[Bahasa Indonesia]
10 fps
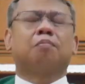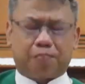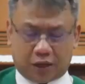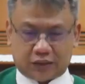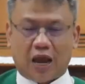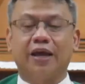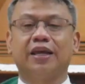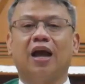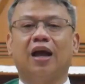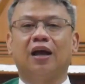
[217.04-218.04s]

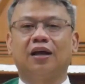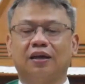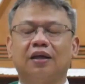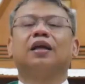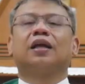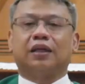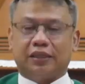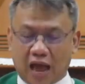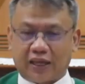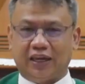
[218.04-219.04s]
percaya,
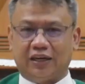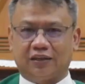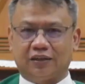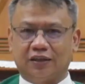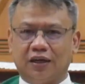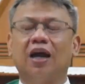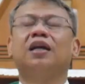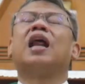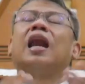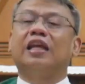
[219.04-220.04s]
yakin,
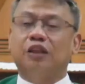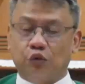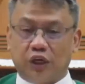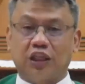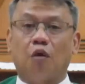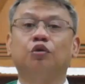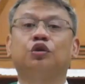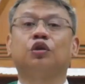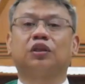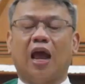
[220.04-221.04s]
dan itu kita
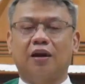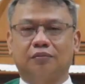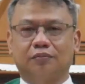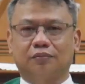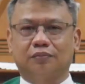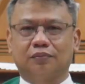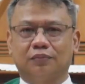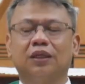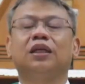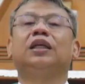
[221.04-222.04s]
wujudkan
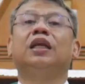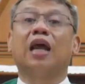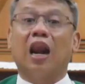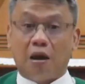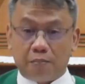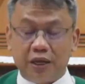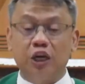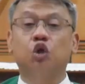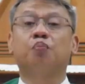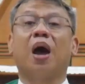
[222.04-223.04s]
di dalam
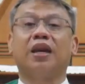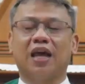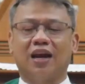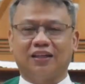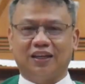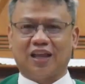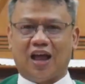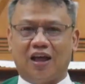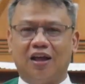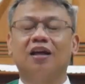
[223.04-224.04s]
hidup harian
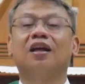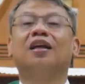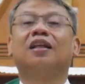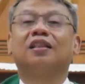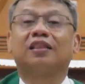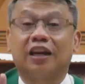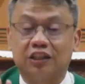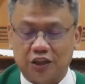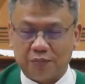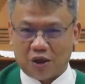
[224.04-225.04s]
kita
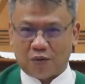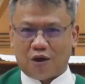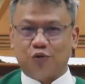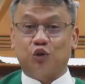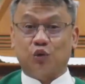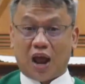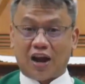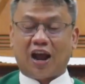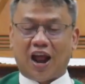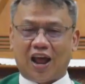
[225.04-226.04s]
teristimewa untuk
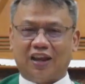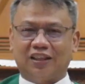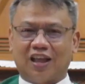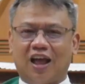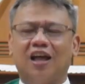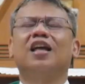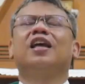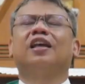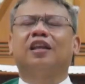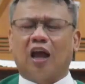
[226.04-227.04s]
anak-anak kita.
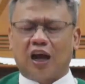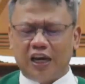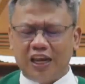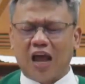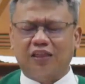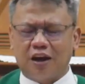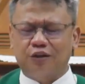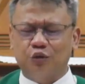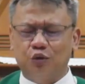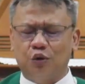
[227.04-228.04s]
Kita kelihatan
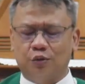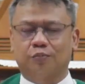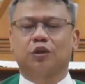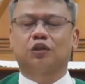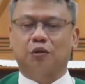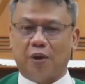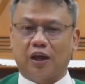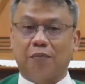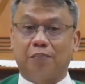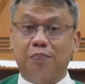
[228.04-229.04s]
sungguh
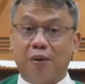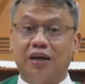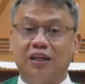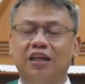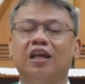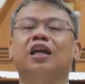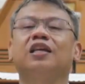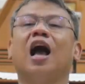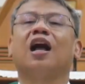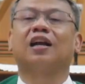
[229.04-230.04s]
sebagai pribadi
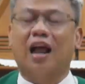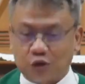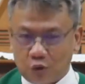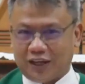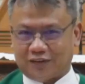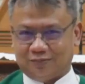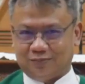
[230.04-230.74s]
yang Katolik,